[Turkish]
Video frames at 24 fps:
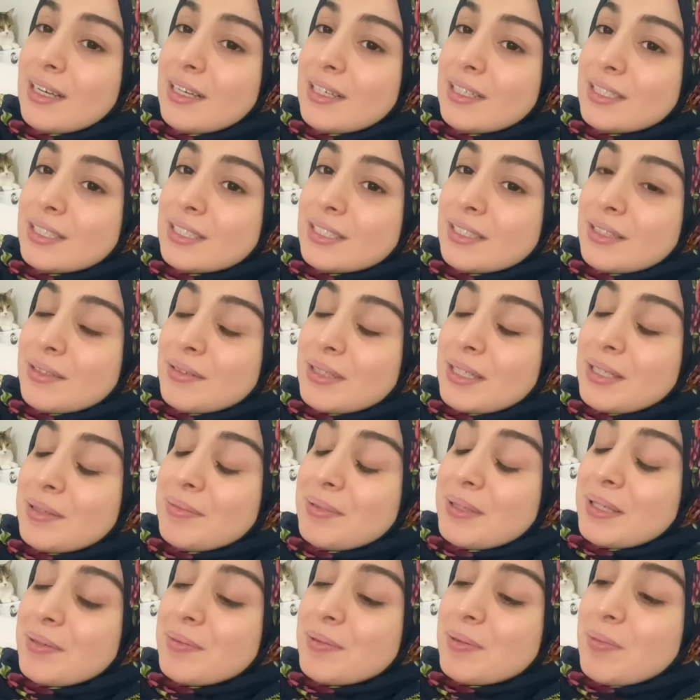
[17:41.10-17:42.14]
İşte
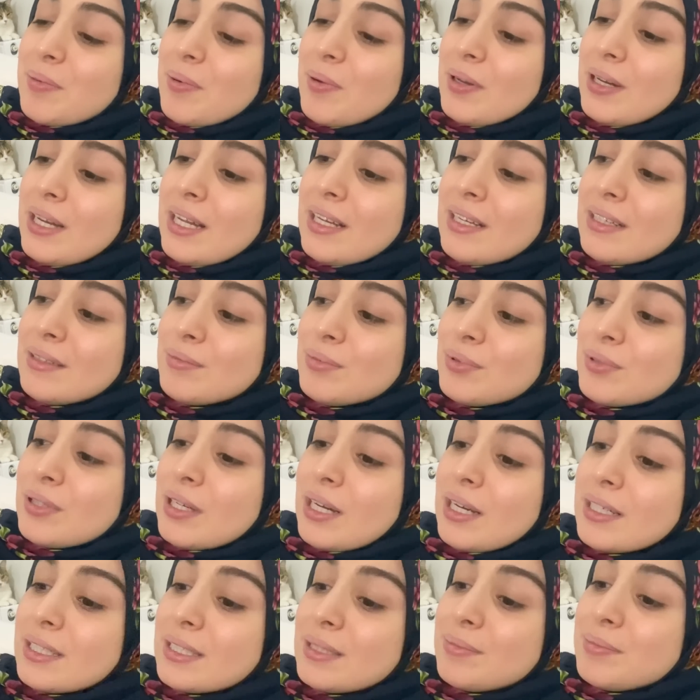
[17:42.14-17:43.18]
gibi gibi böyle bu
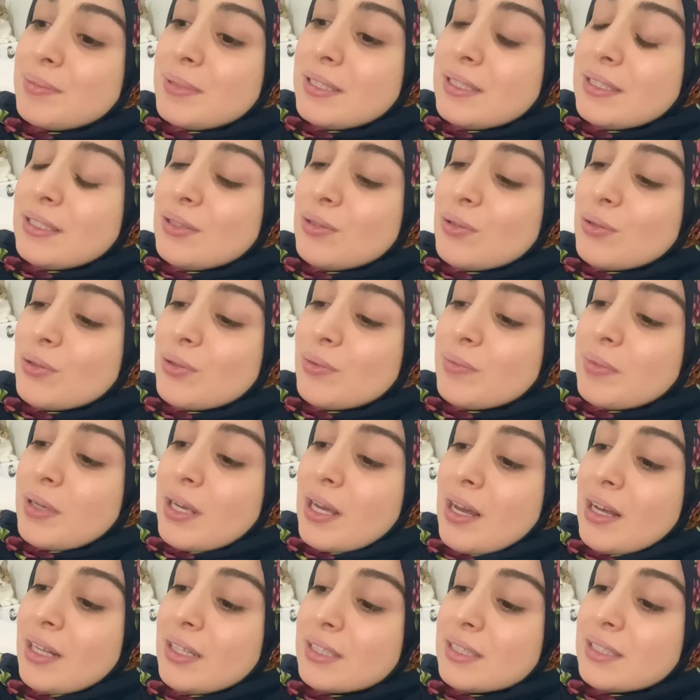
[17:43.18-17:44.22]
tarz bir yorum
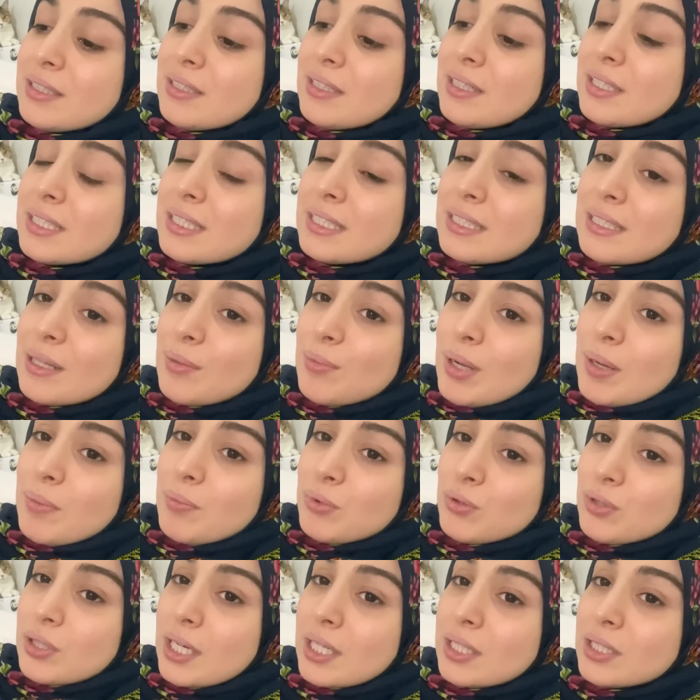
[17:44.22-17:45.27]
geldi. Aslında
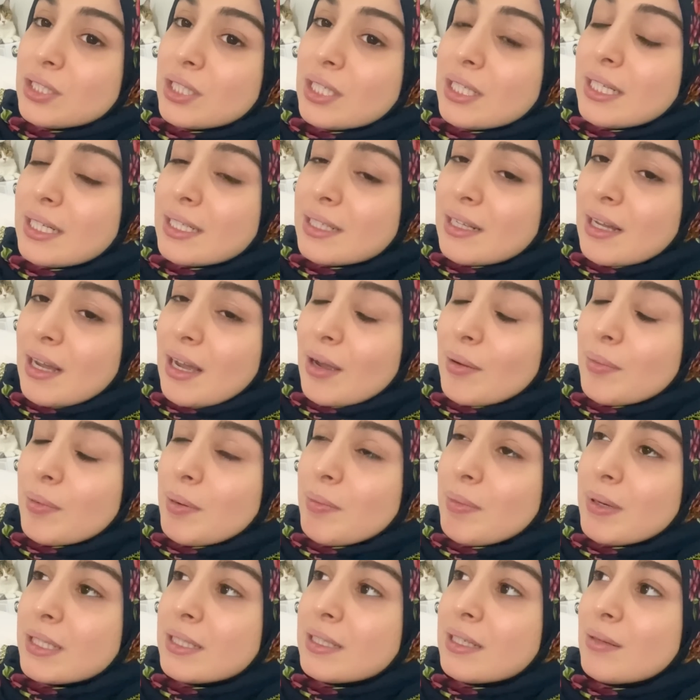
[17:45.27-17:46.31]
ben bu tarz şeyleri
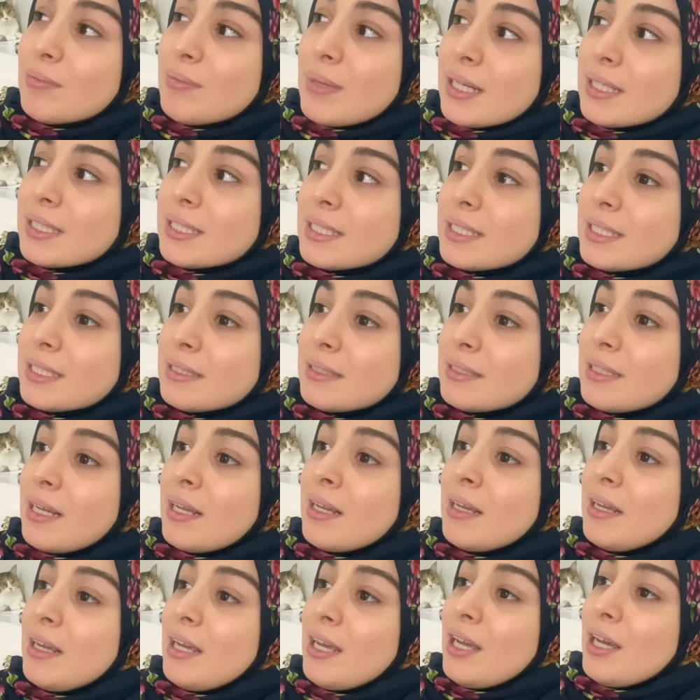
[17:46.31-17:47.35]
takmam. Hatta ben sizinle
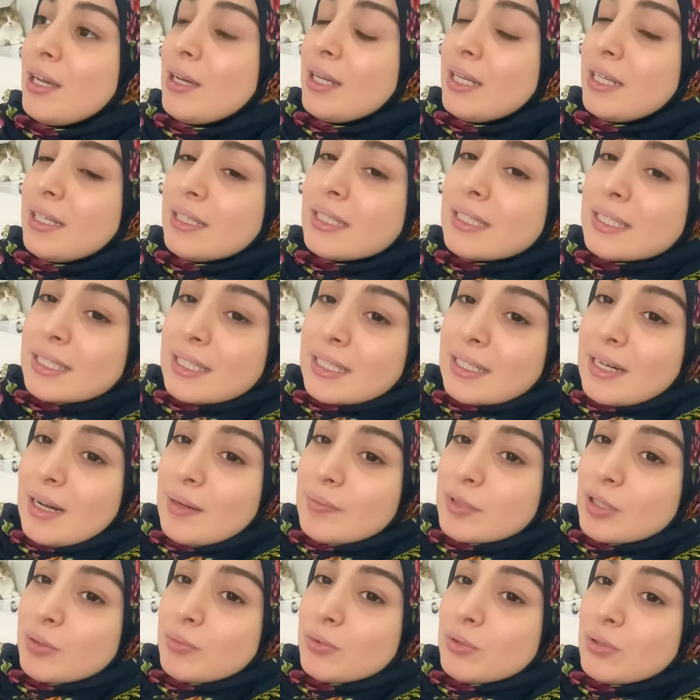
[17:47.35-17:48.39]

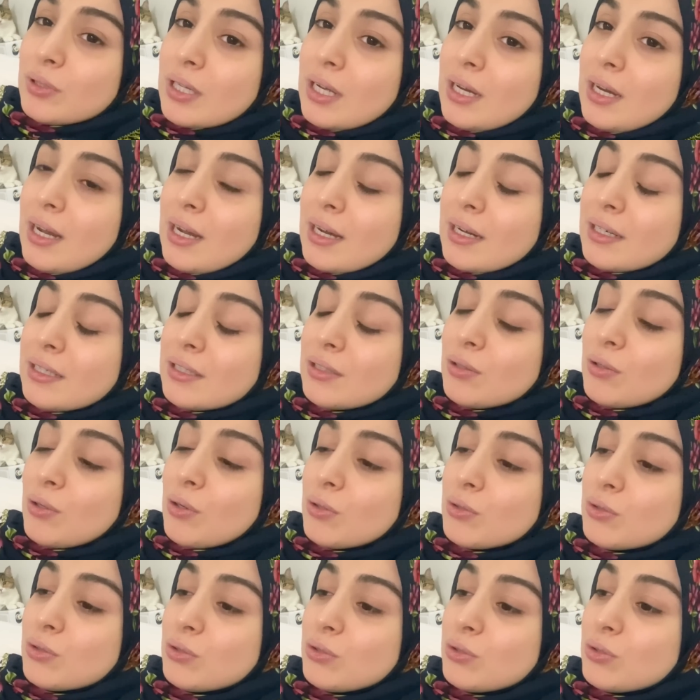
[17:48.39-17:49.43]
Instagram'da bununla alakalı
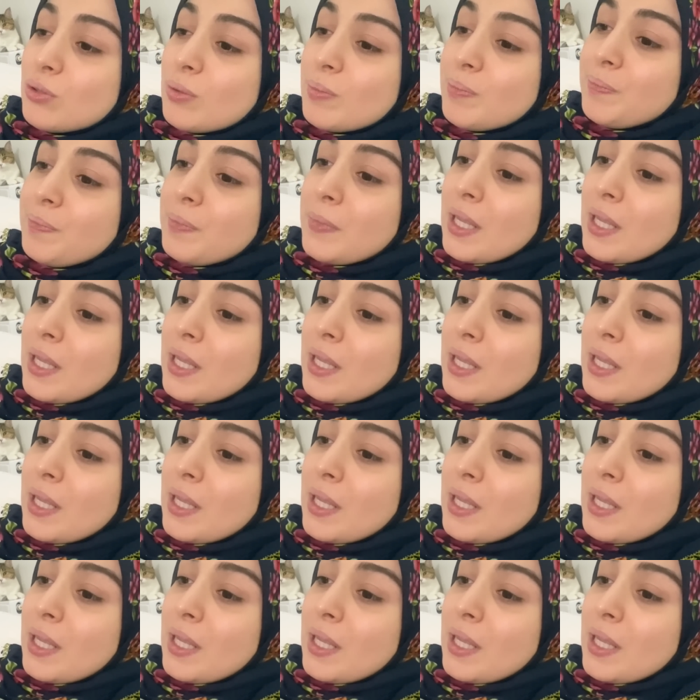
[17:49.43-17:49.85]
konuştum.